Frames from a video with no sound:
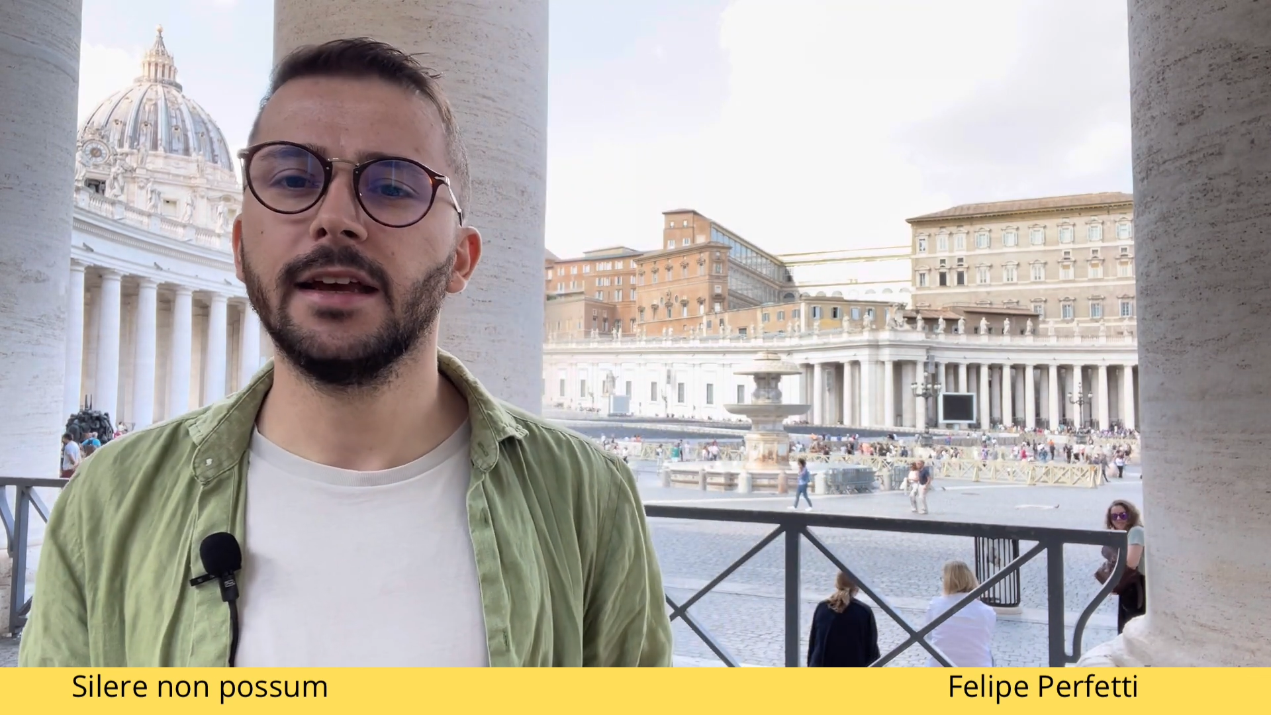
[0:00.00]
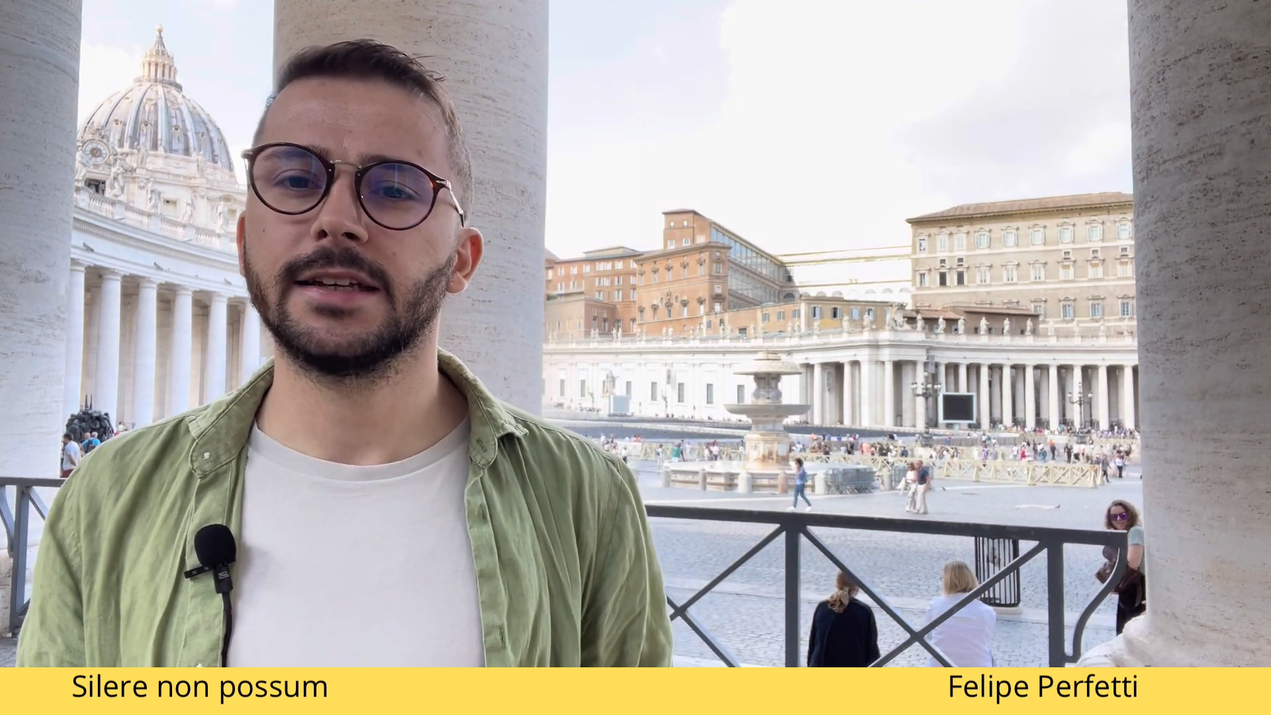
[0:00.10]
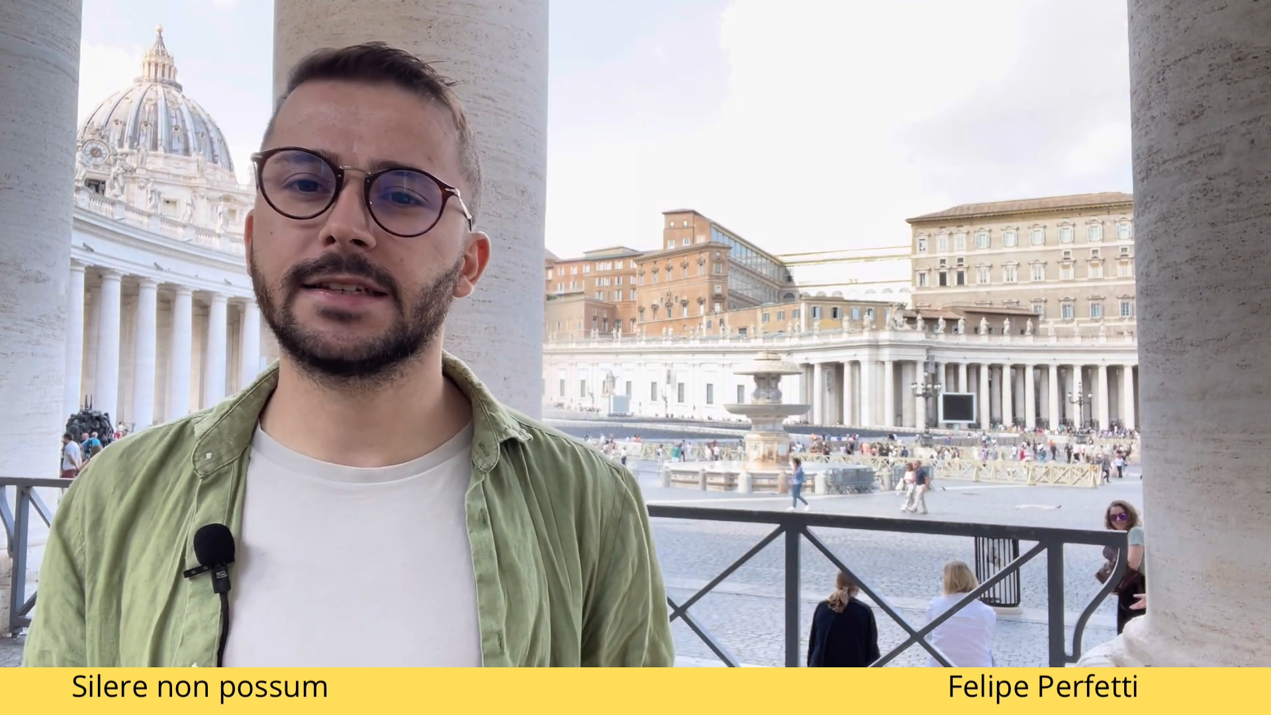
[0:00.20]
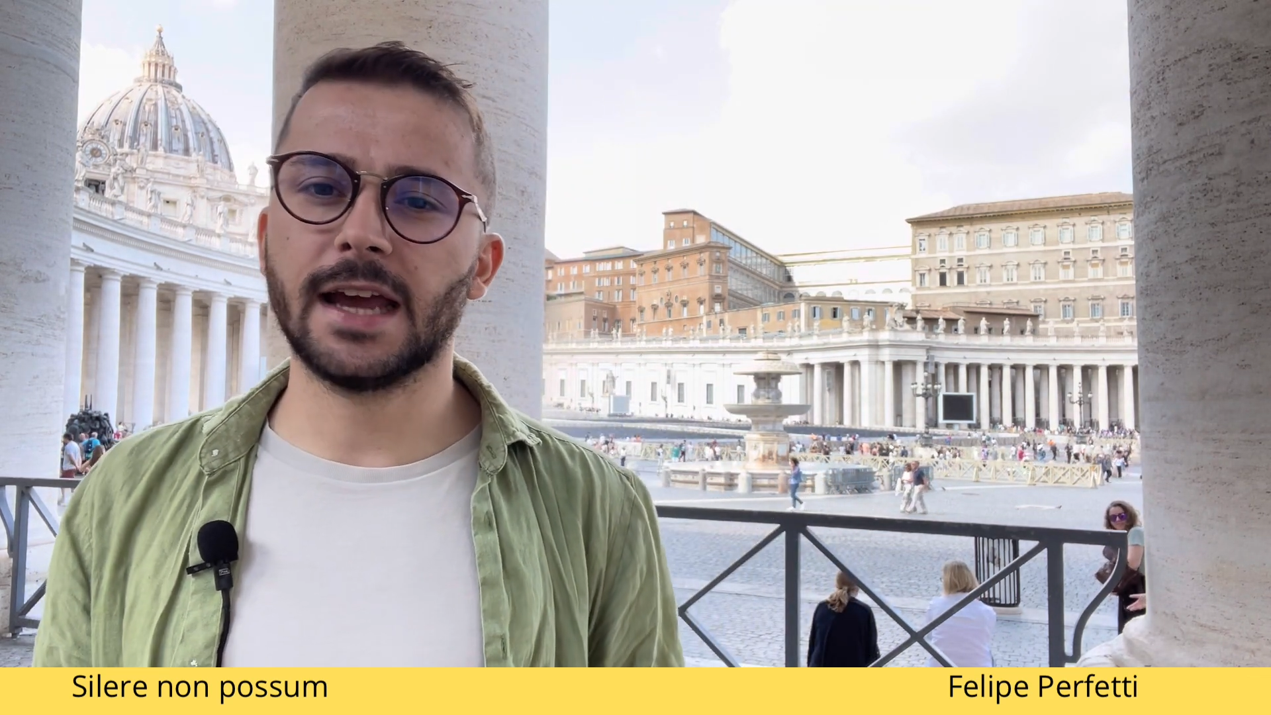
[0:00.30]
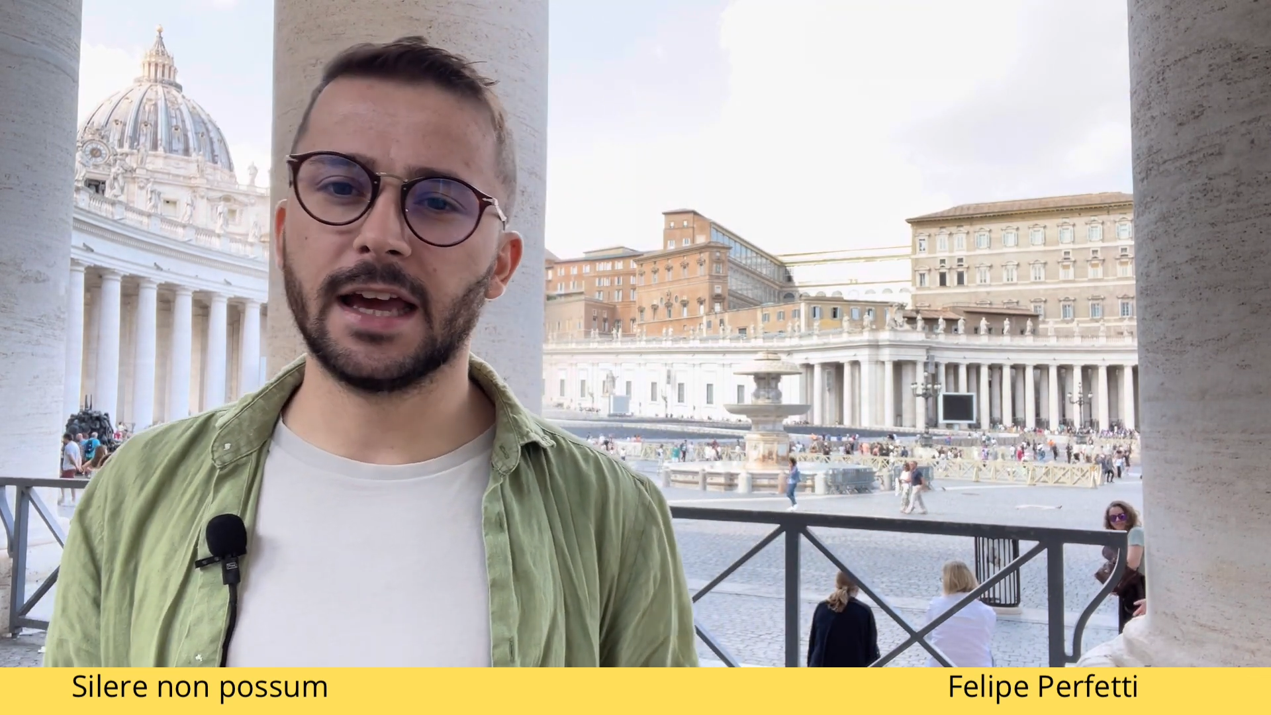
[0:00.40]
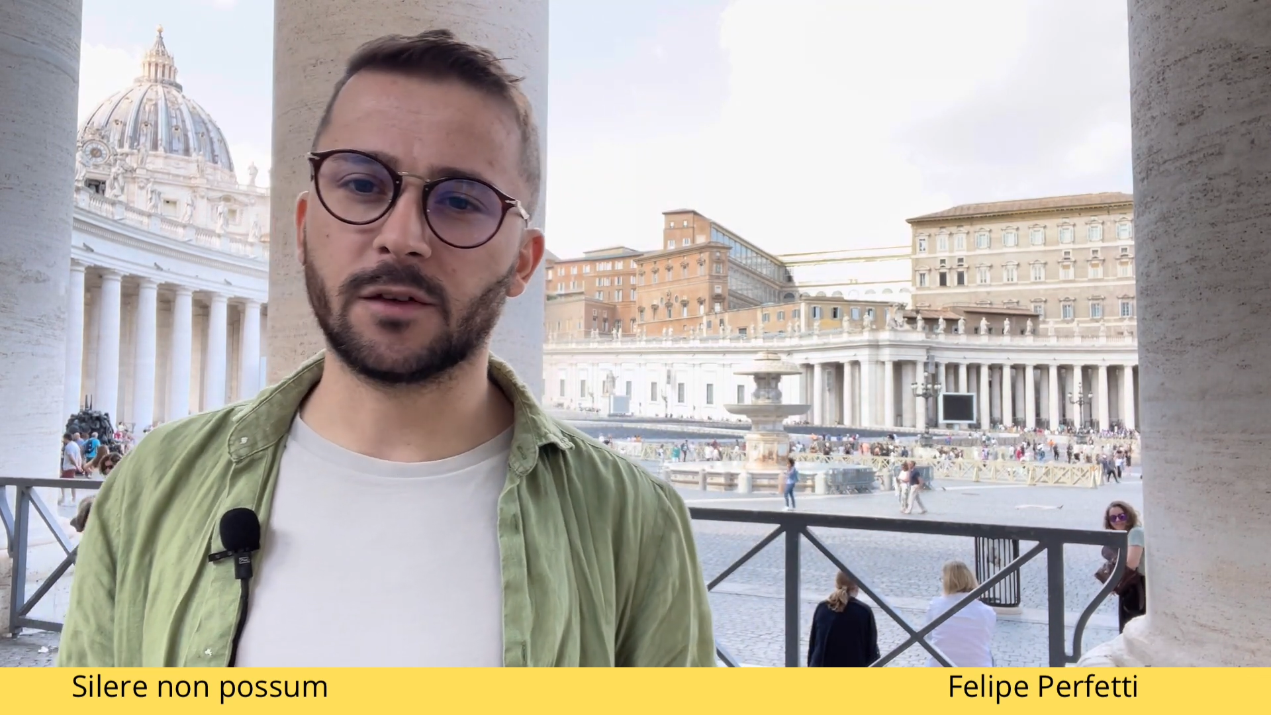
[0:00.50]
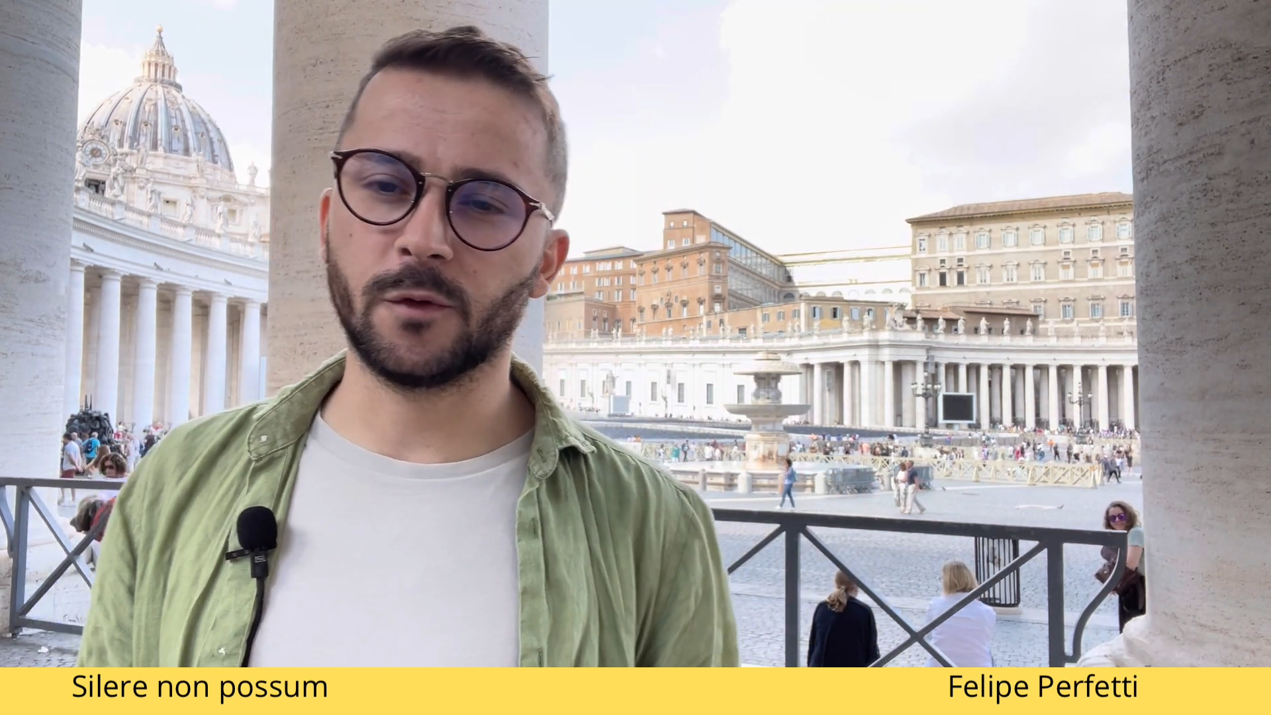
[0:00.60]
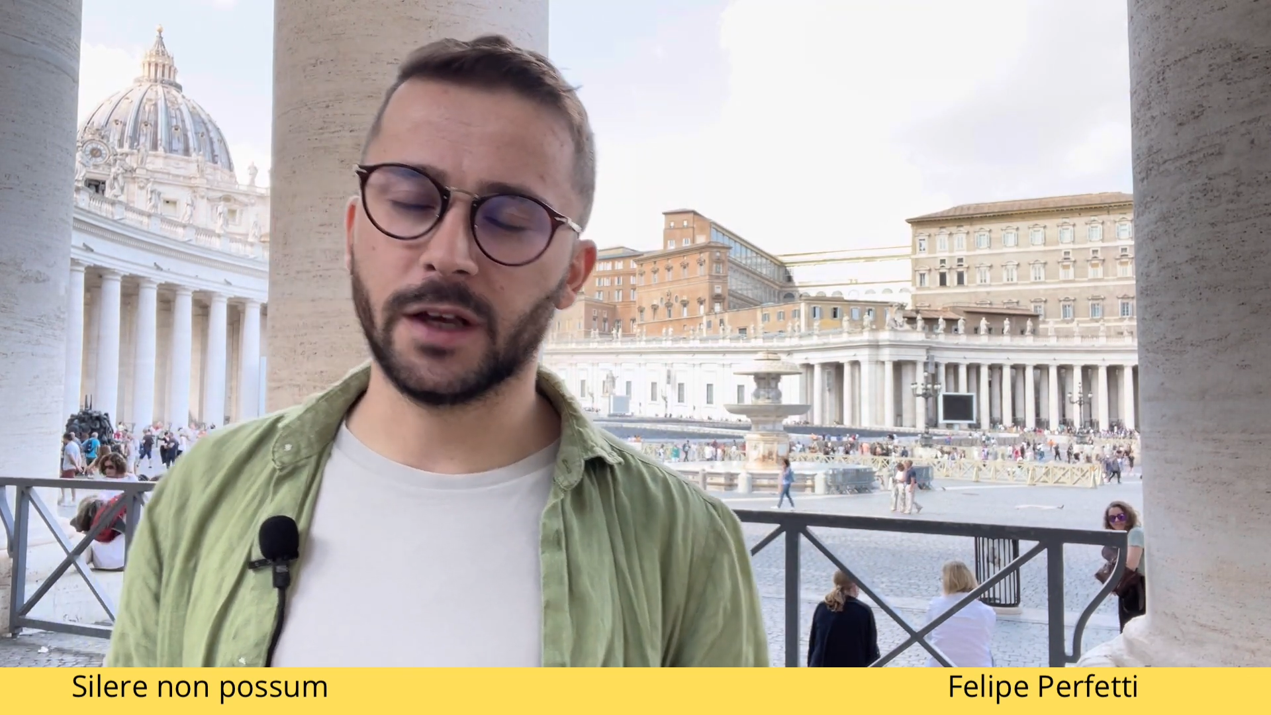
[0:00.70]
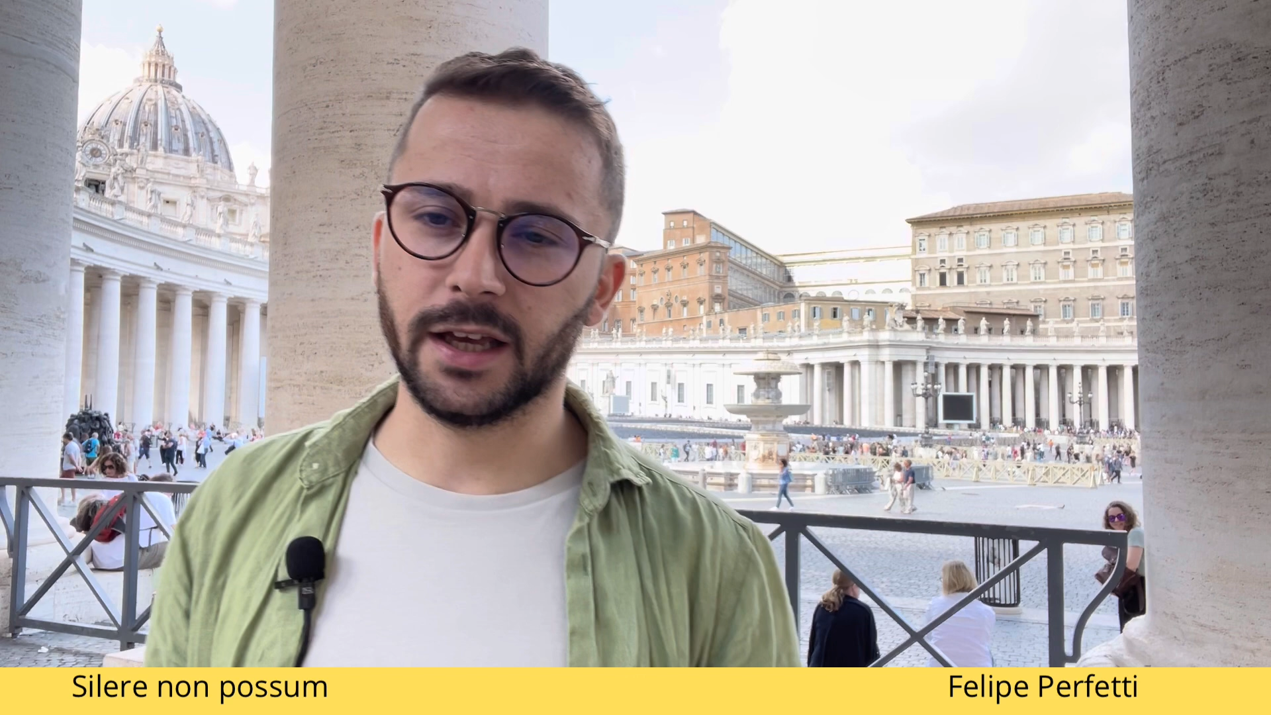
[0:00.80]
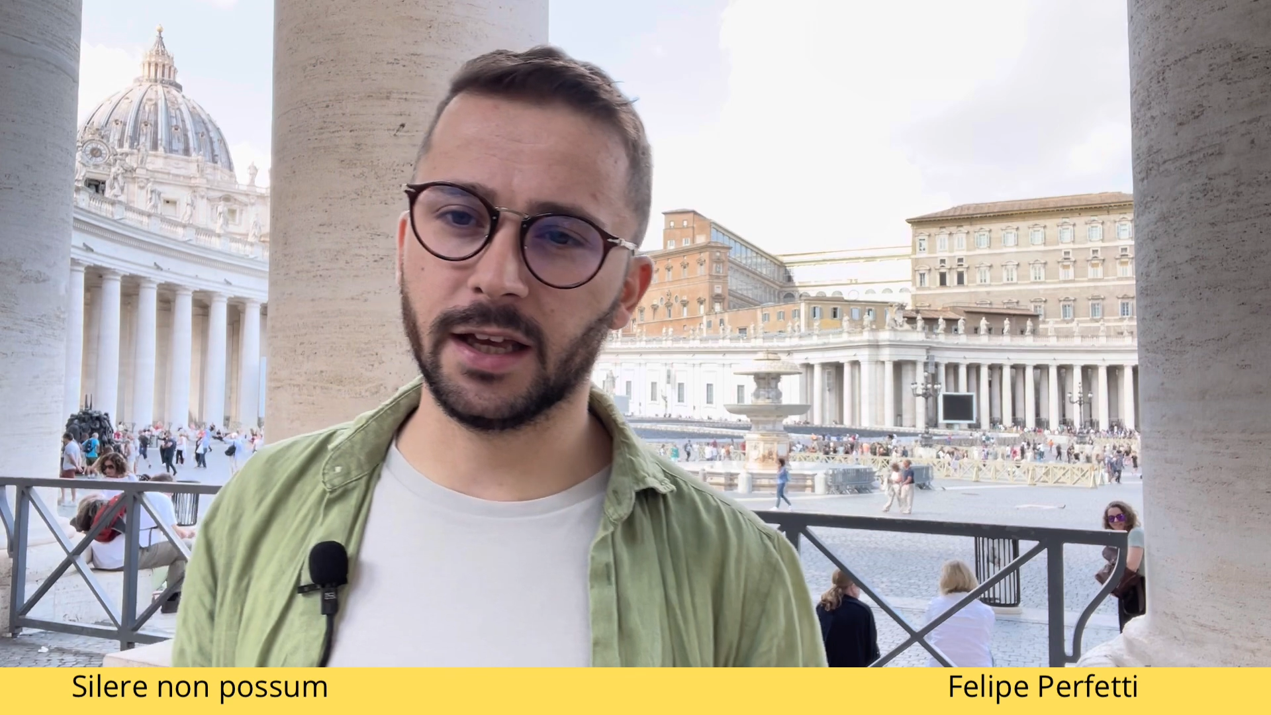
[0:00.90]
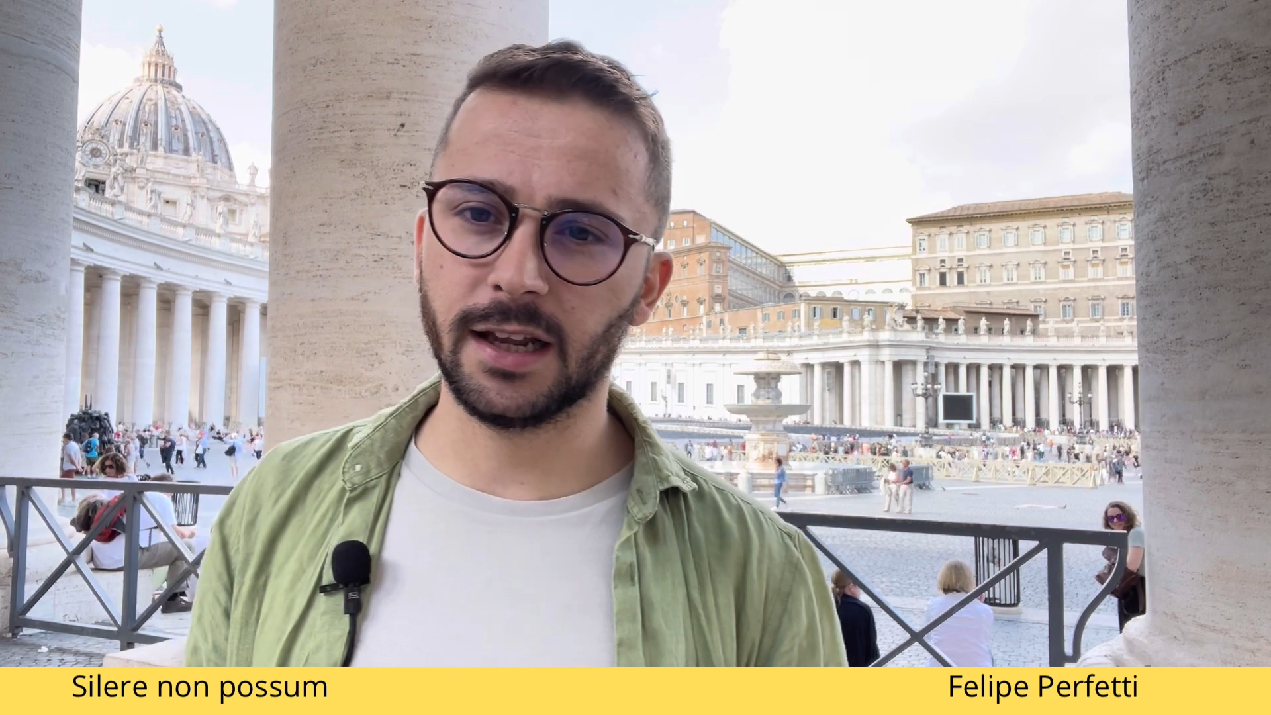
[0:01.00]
serve